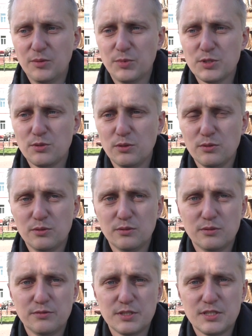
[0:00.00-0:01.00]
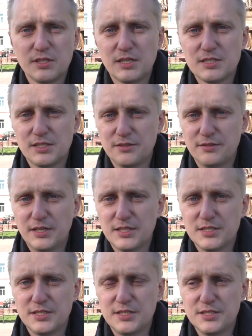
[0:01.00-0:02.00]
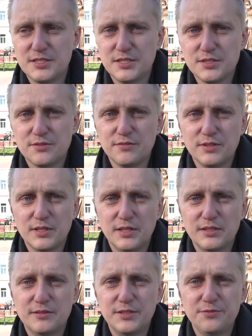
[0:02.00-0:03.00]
Поскольку вакцинация является единственной